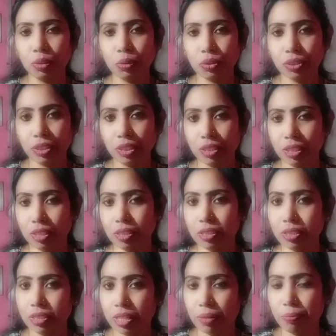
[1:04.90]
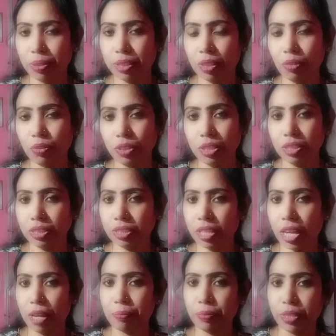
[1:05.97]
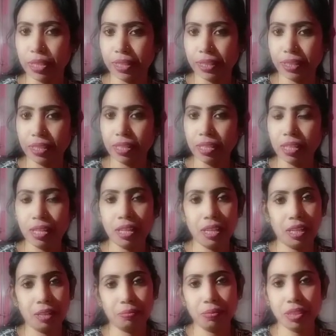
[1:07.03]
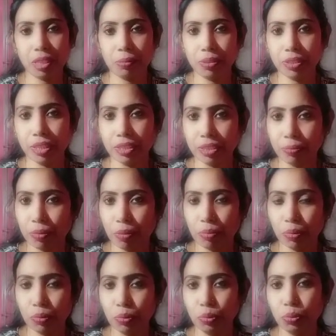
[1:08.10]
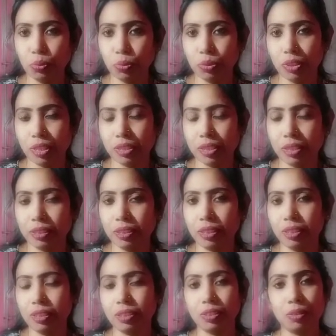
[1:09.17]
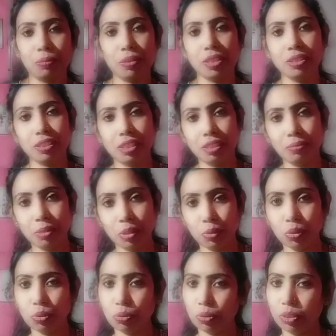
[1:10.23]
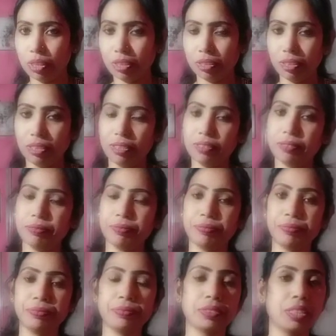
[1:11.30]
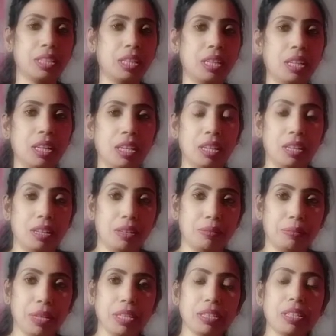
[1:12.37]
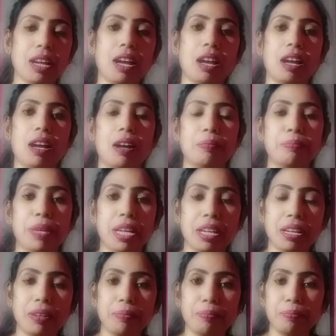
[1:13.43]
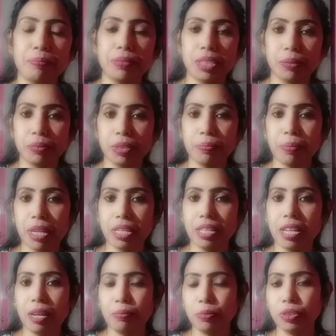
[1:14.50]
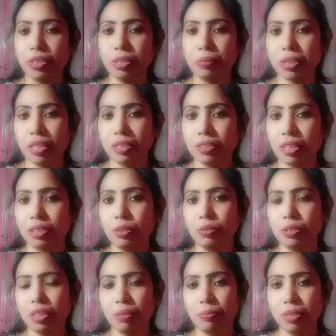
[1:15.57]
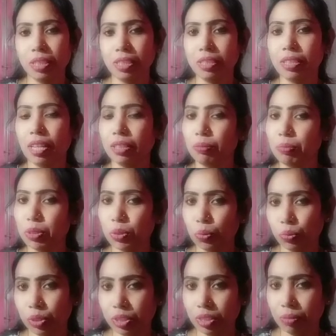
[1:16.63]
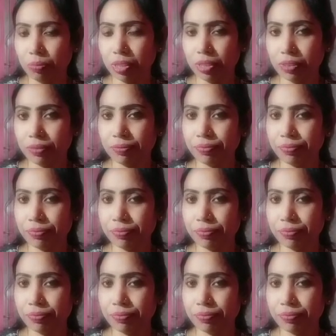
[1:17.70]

कुछ स्टेप बताऊंगी जिसे आप करके अपनी डबल चेन की प्रॉब्लम को दूर कर सकते हैं तो फ्रेंड चलिए वीडियो को शुरू करते हैं फ्रेंड हाँ, मैं सबसे पहले आपको ये बताना चाहती हूँ कि आप डेली रात में सोते समय